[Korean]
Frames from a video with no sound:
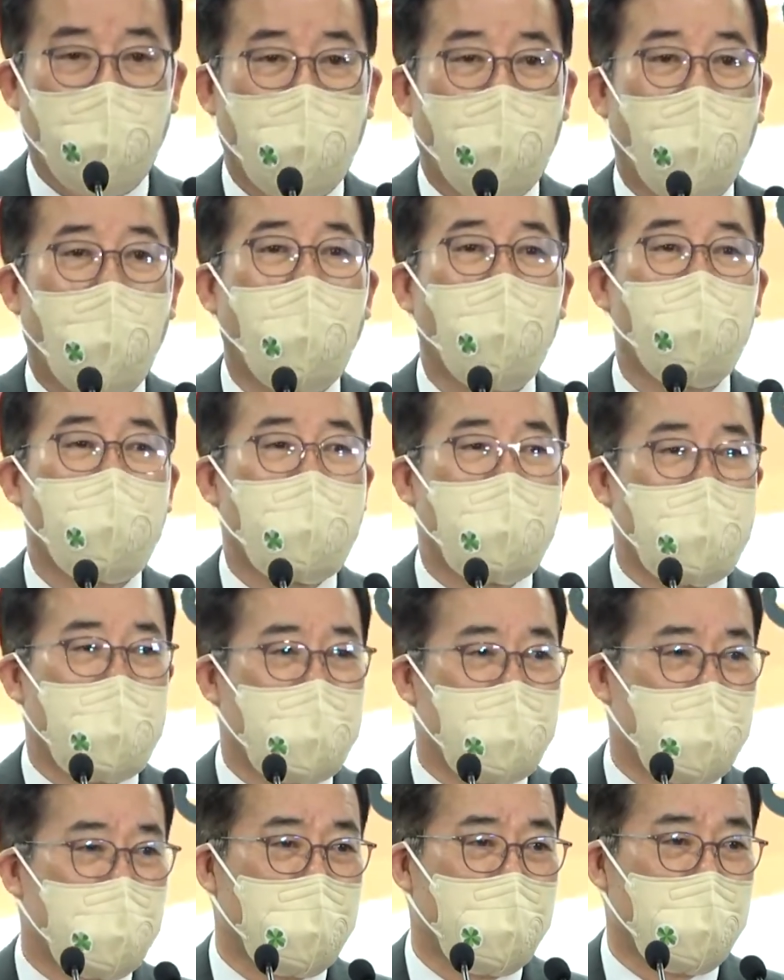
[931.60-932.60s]

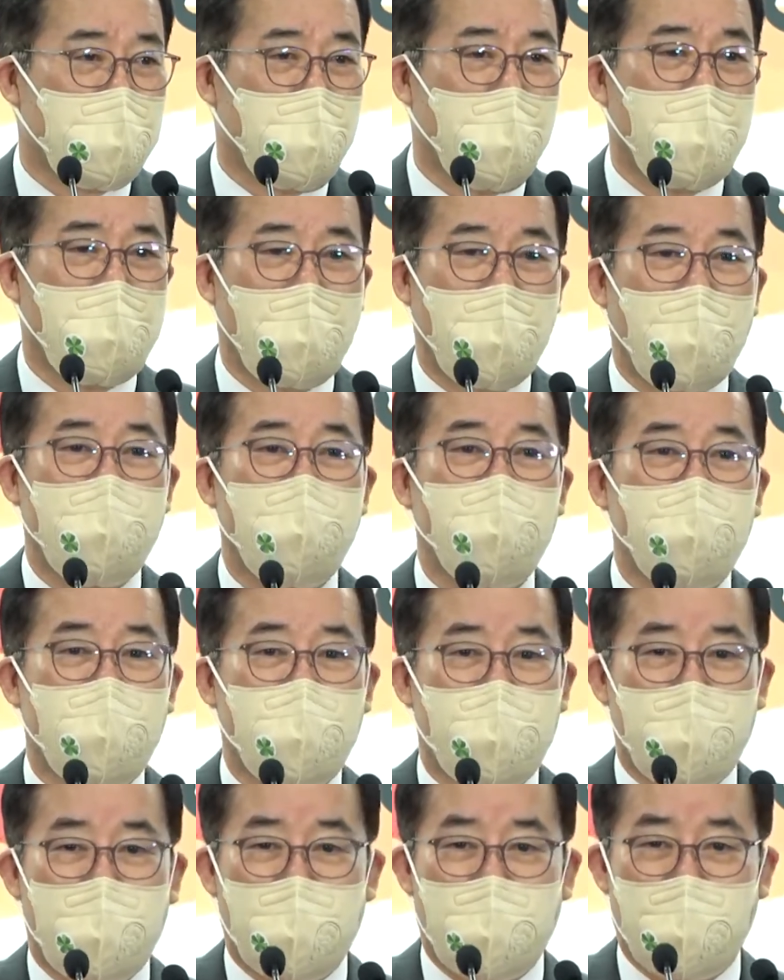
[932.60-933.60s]
그아웃링크에 대한
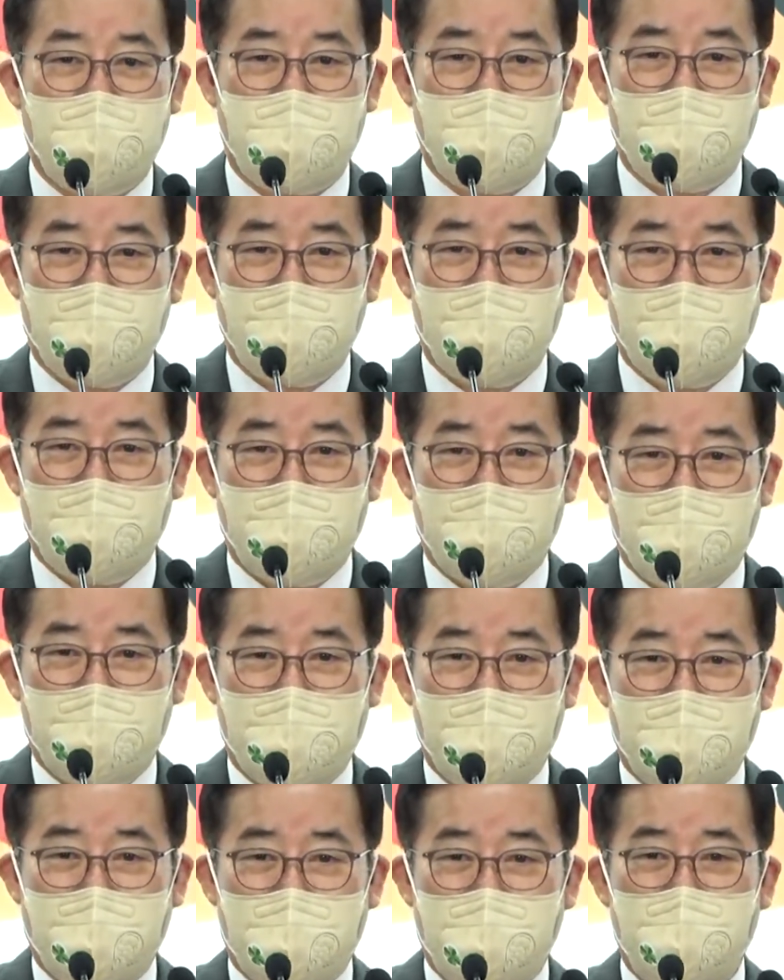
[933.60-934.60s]
부분을
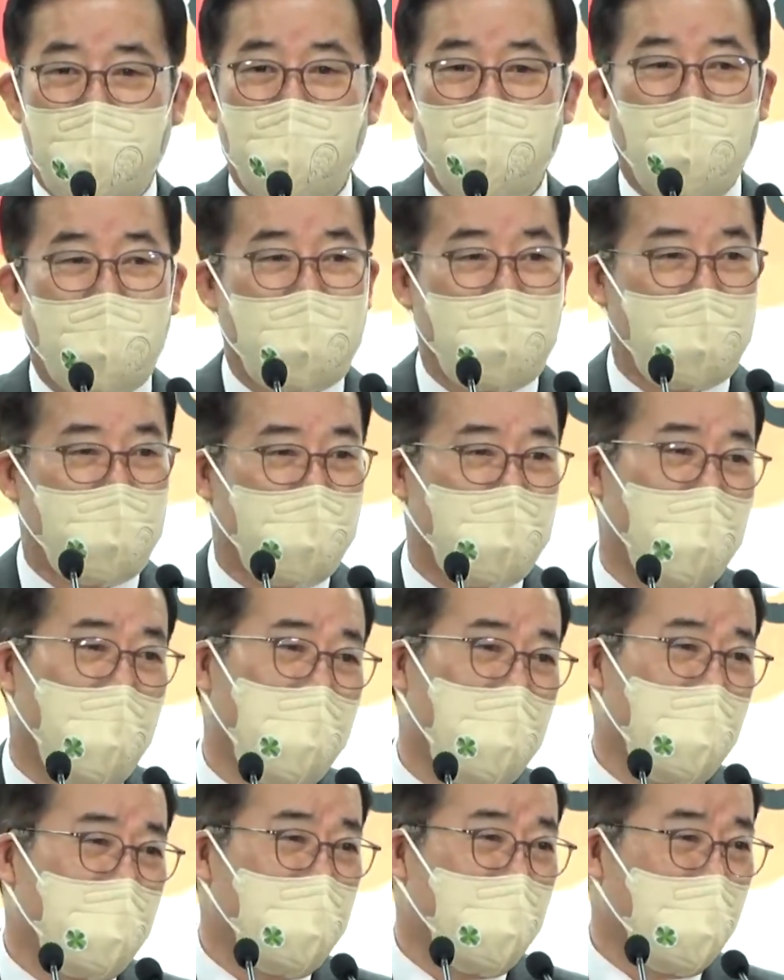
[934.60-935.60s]
선호하지 않습니다. 그
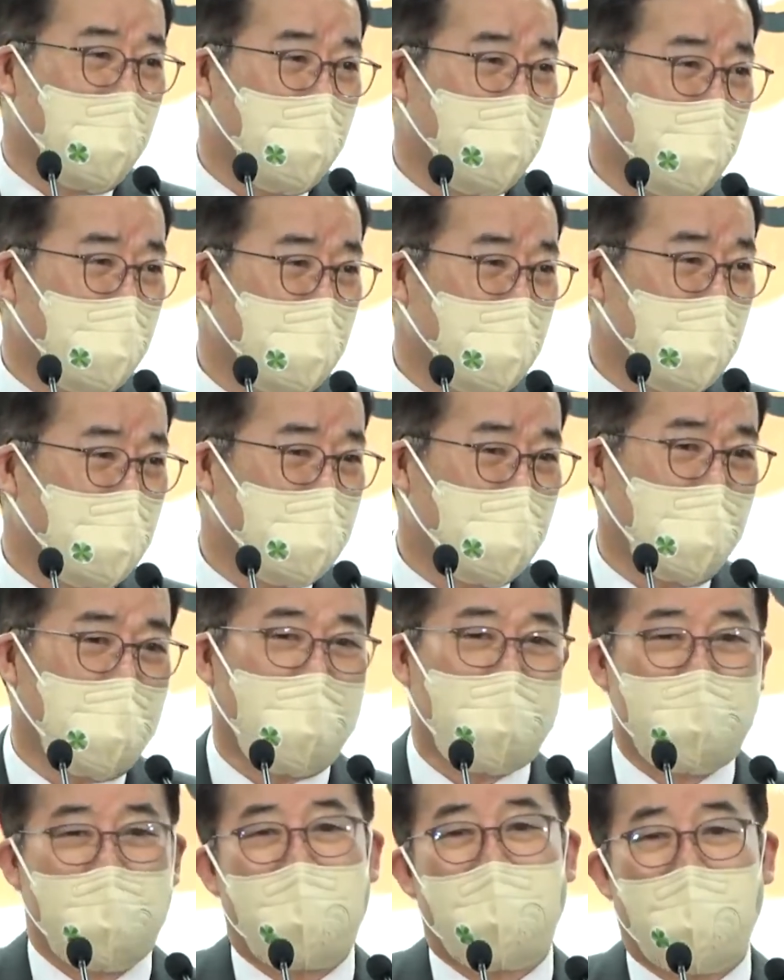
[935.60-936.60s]
안에 들어가면 자기가
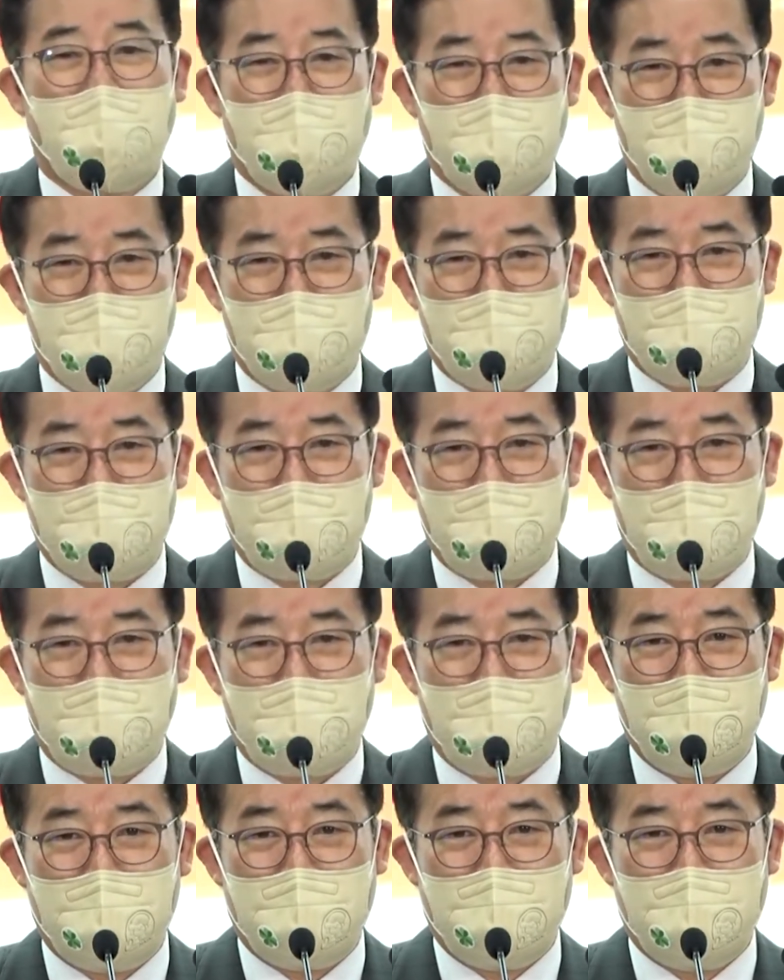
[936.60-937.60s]
살아날 수 있으니까
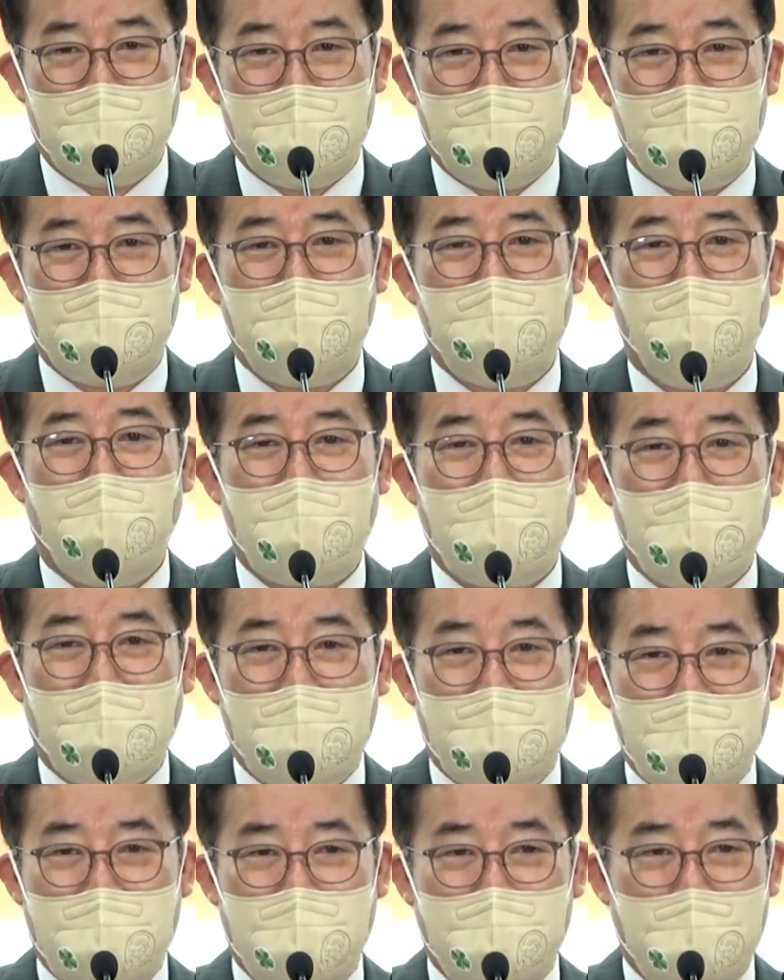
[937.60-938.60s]
선호하지
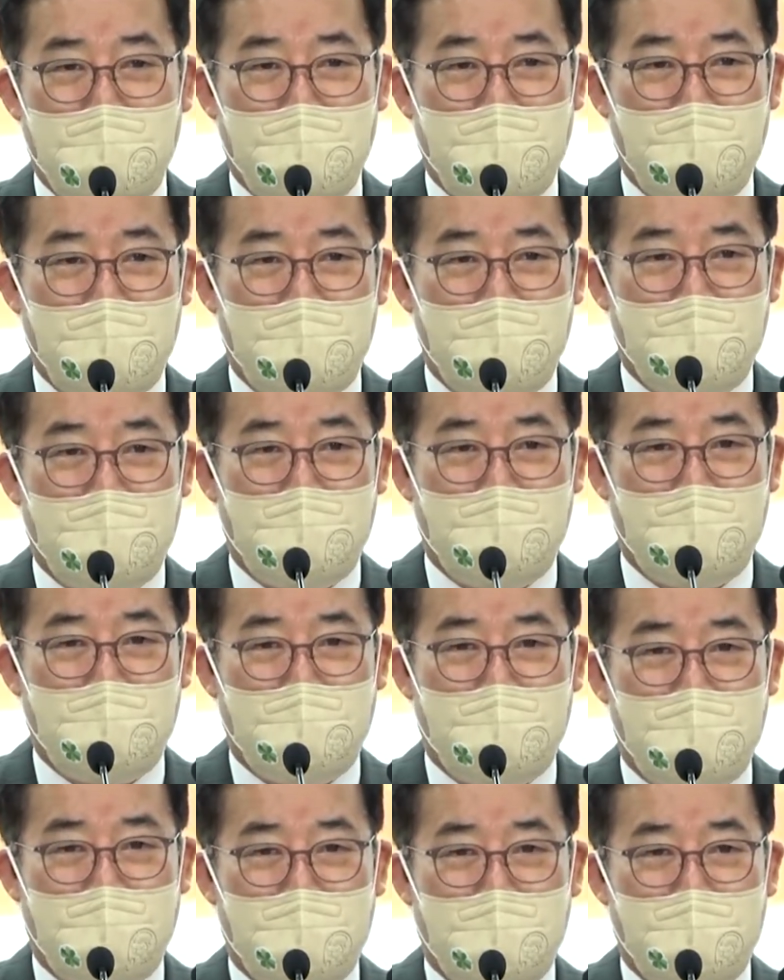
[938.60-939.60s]
않습니다.
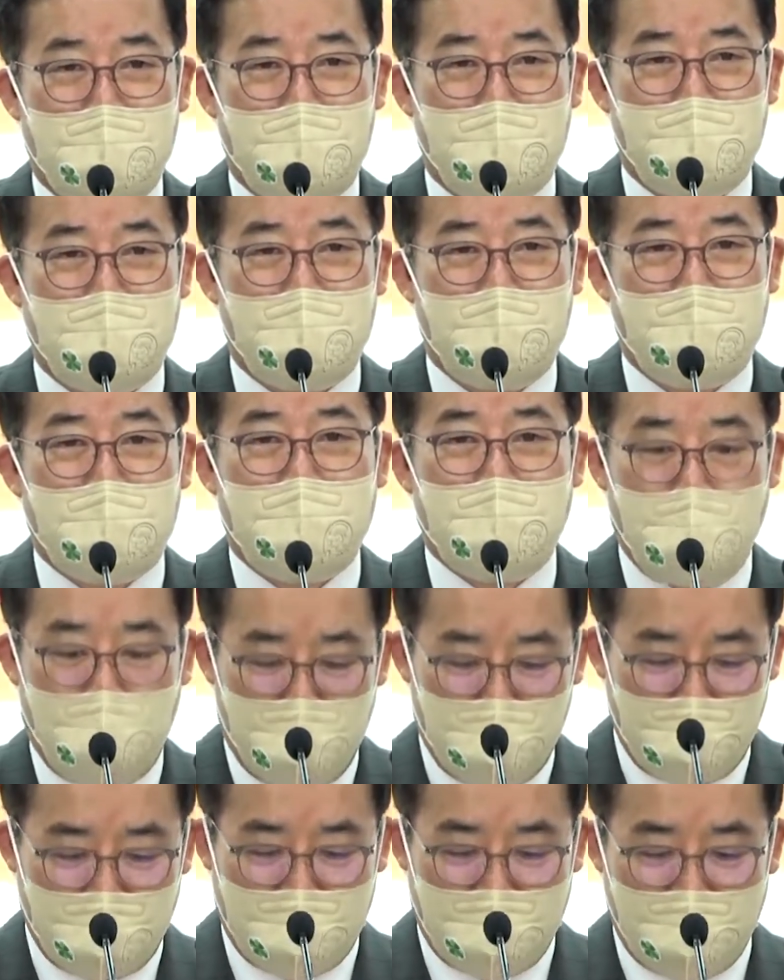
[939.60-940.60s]
그러다
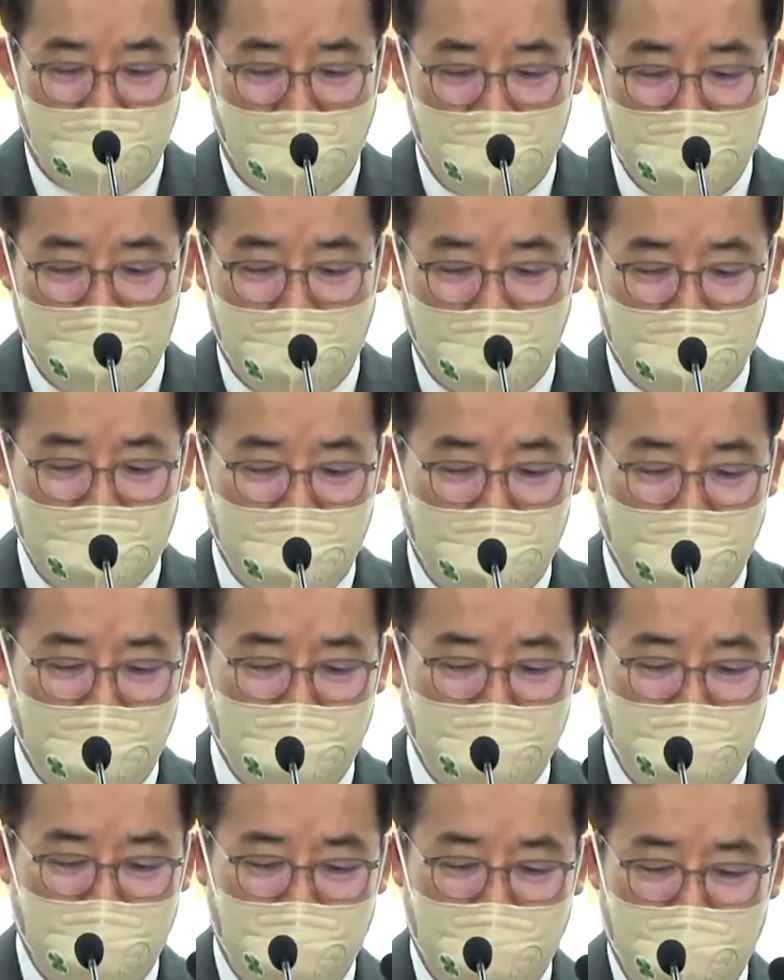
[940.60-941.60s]
보니까 네이버 같은
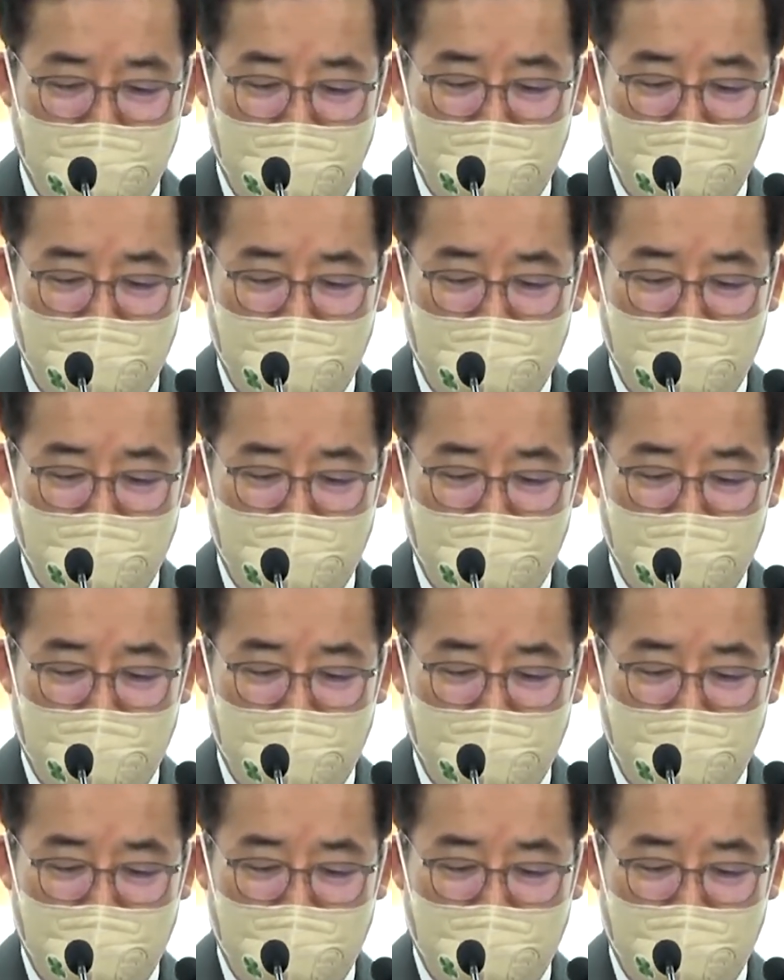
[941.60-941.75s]
경우